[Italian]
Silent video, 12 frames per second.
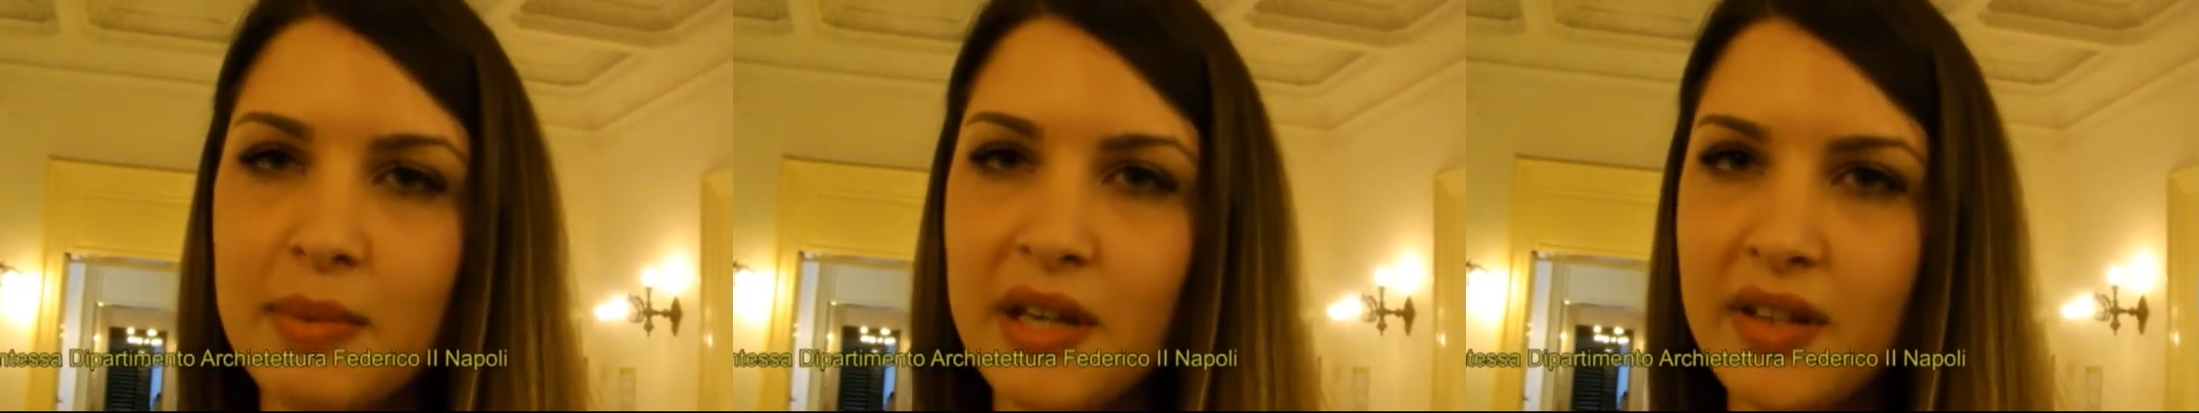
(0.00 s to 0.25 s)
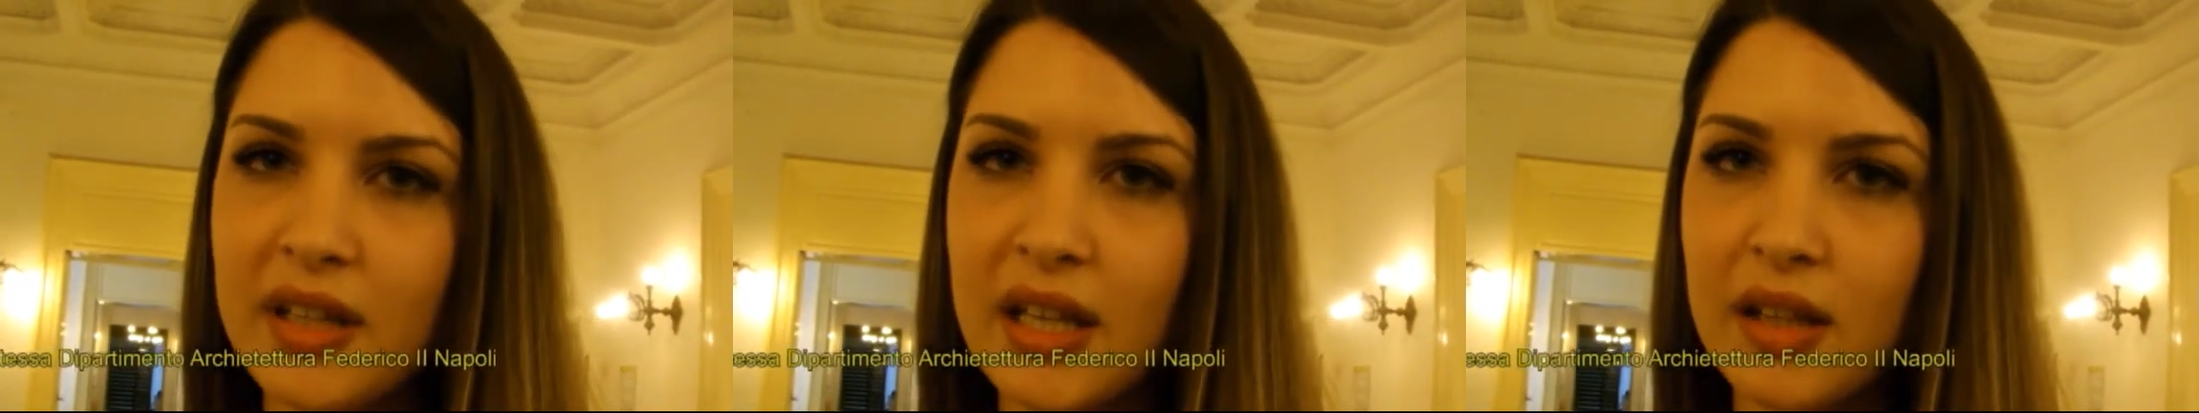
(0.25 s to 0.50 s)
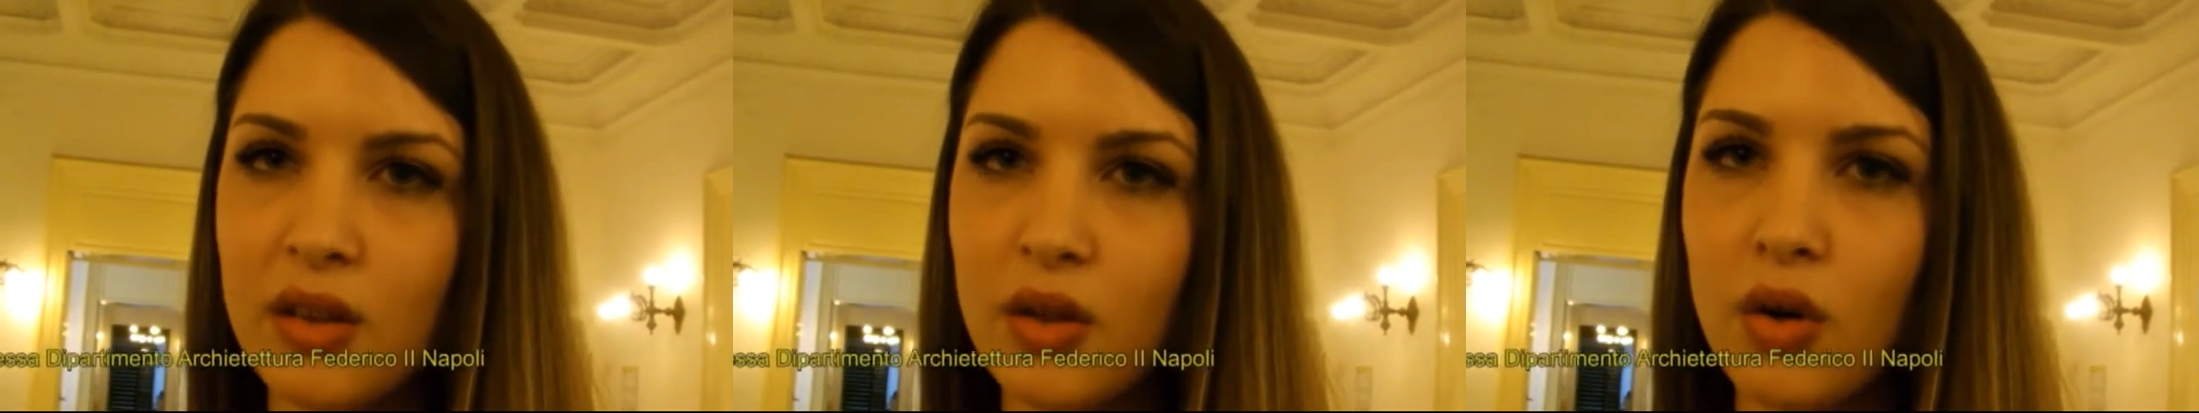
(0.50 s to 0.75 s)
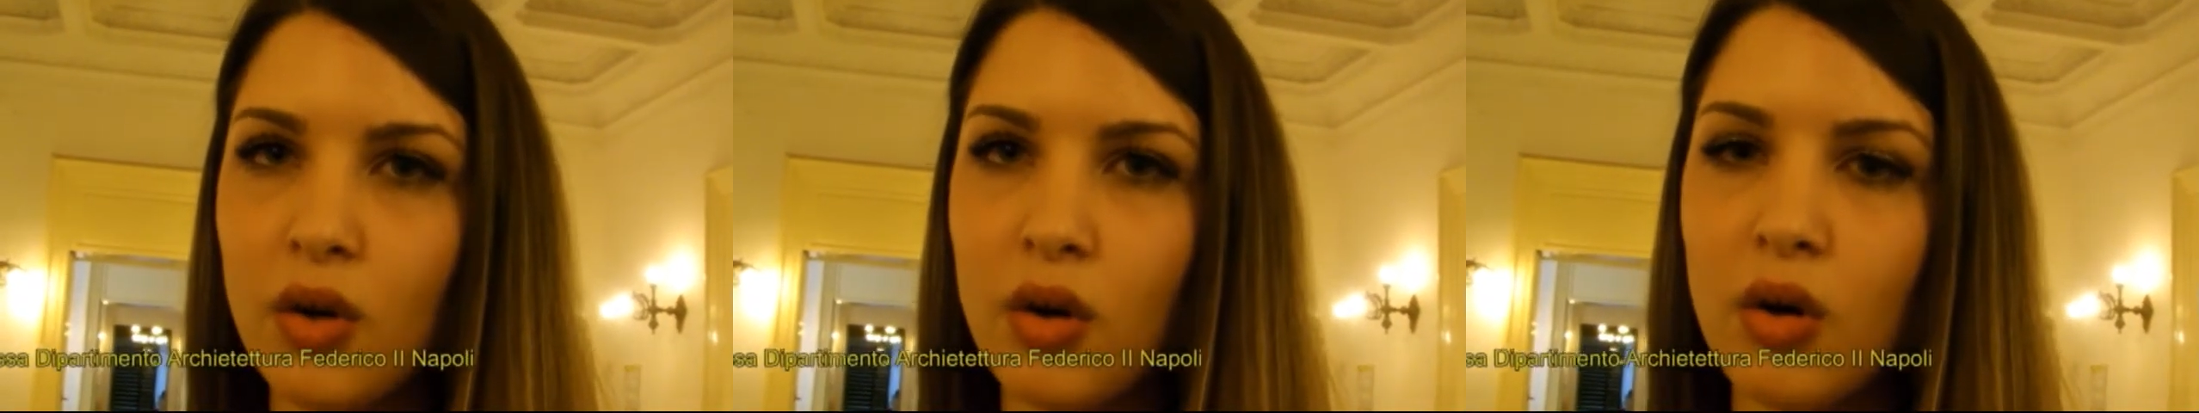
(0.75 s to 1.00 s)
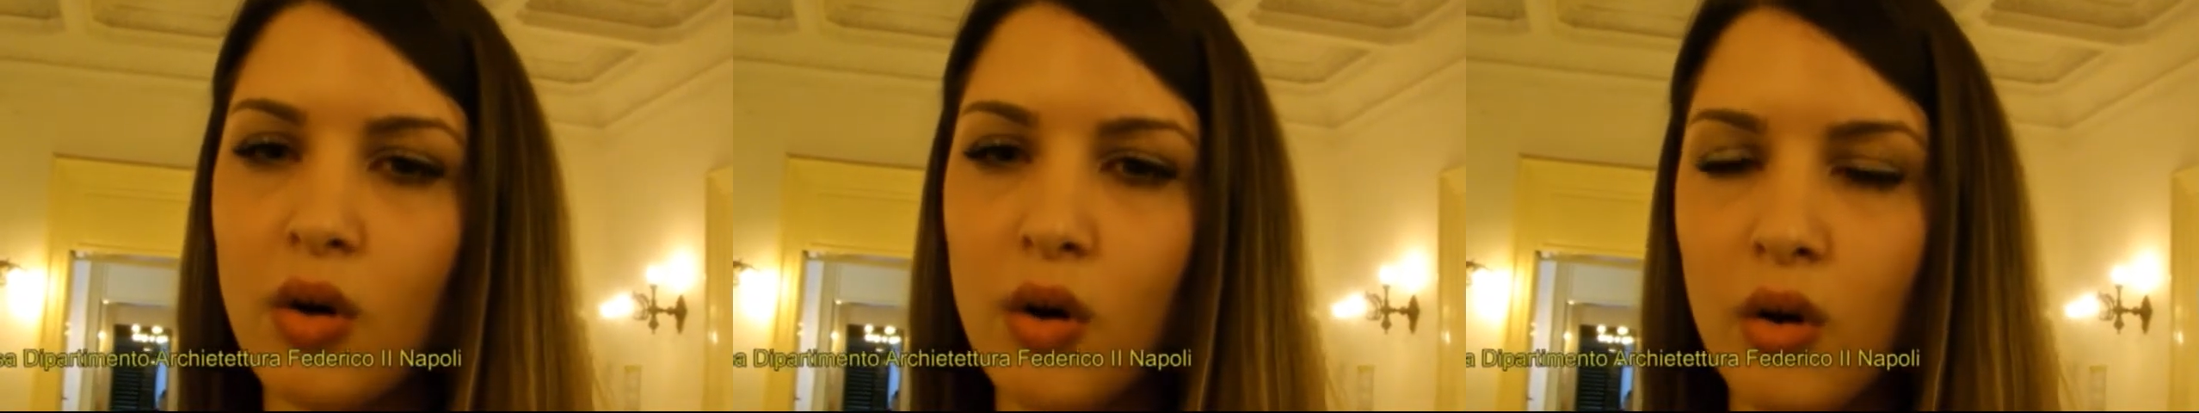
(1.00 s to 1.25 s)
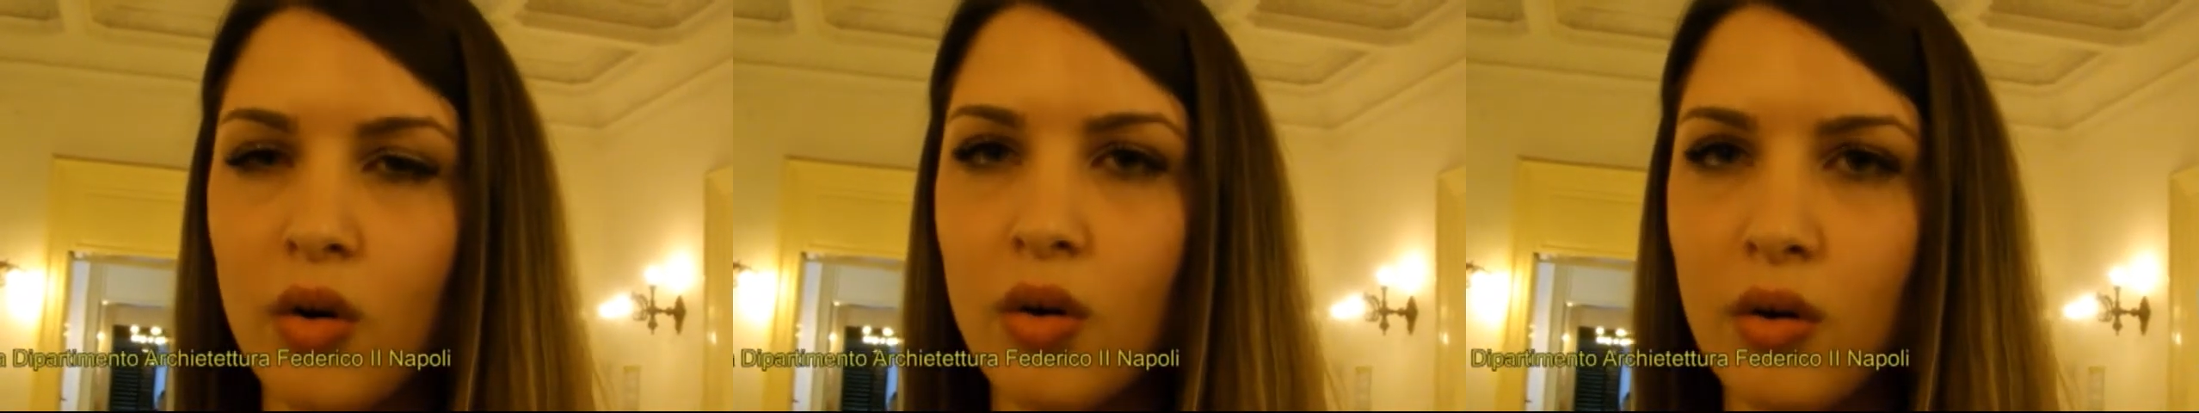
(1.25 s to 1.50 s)

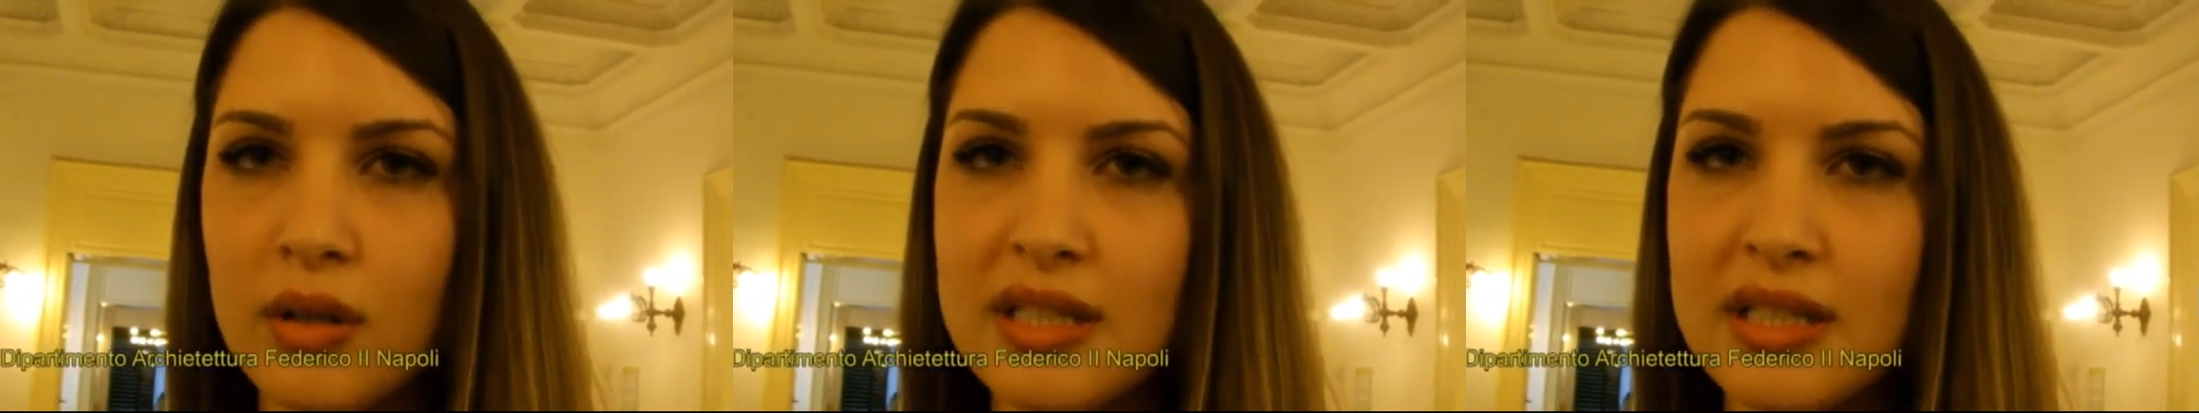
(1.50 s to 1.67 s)
prevedendo